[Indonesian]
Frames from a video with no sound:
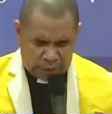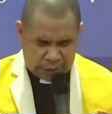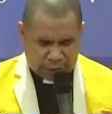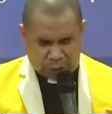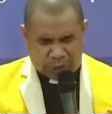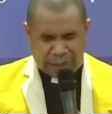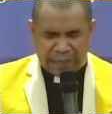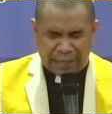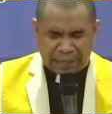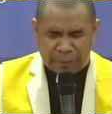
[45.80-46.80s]
Ya Tuhan
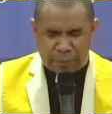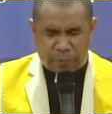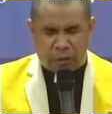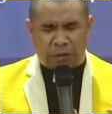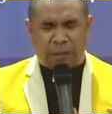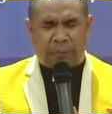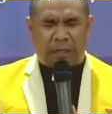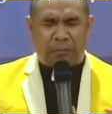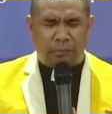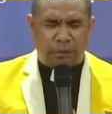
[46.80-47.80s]
Allah kami mohon
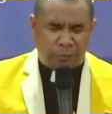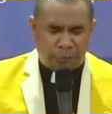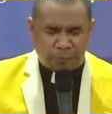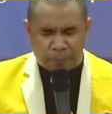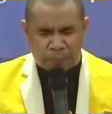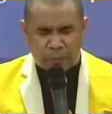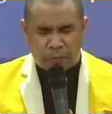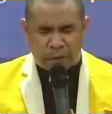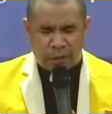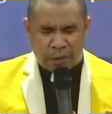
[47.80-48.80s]
kepadamu.
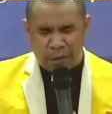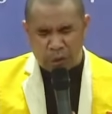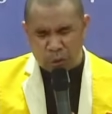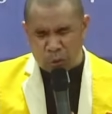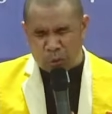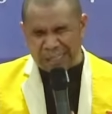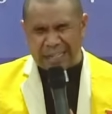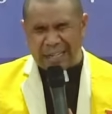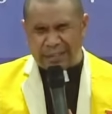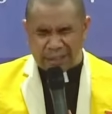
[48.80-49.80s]

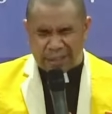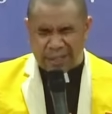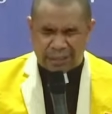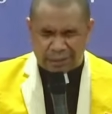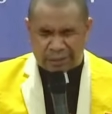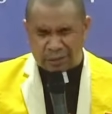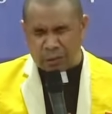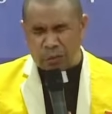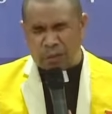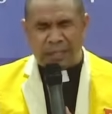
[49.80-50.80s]
Kuatkanlah dan
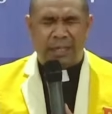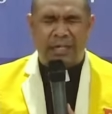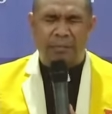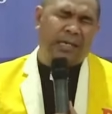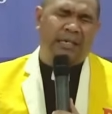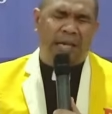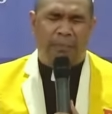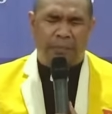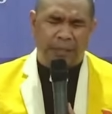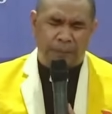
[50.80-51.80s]
teguhkanlah iman
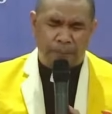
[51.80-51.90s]
kami.